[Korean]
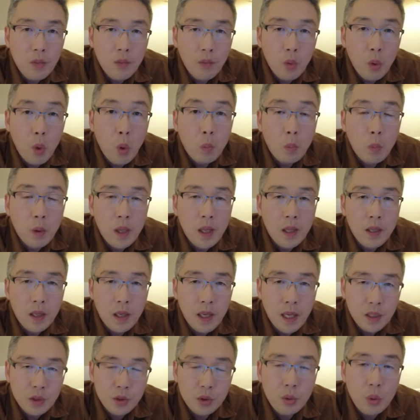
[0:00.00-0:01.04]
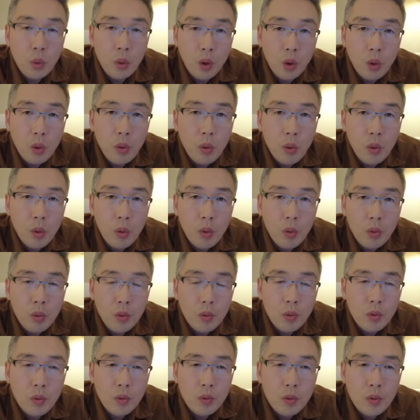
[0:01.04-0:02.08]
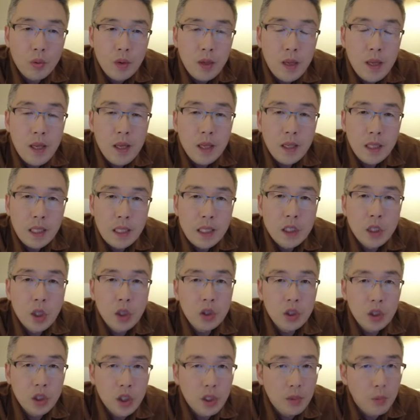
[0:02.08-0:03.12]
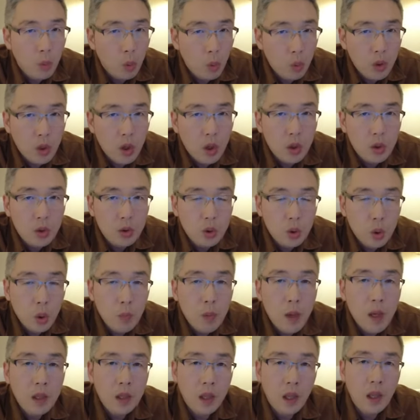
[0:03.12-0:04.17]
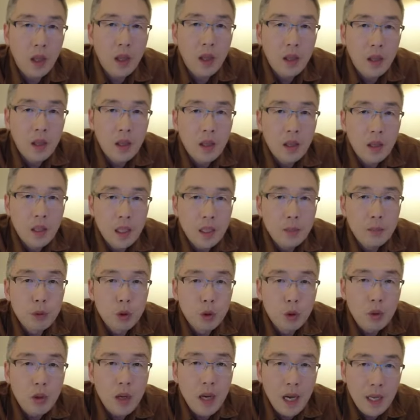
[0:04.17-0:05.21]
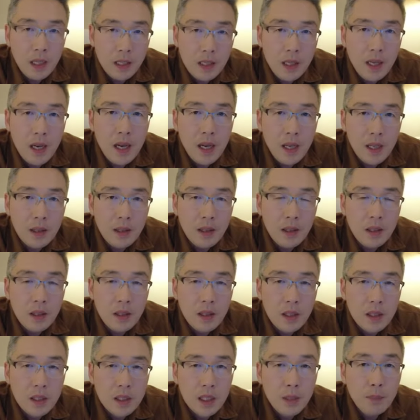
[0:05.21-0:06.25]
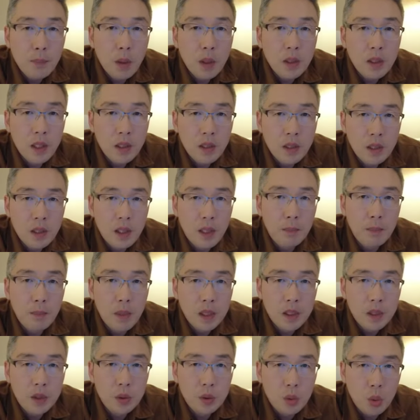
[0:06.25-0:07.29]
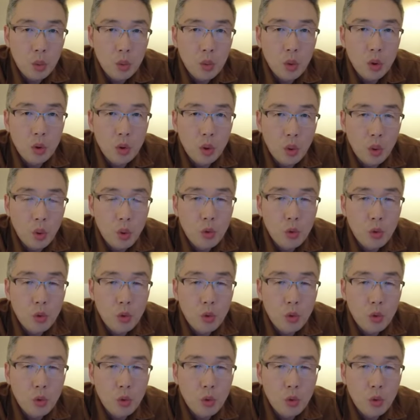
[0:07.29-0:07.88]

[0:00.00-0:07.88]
플로어 플랜을 가지고 있고 2025년 초반에 입주 가능한 10% 디파짓 조건으로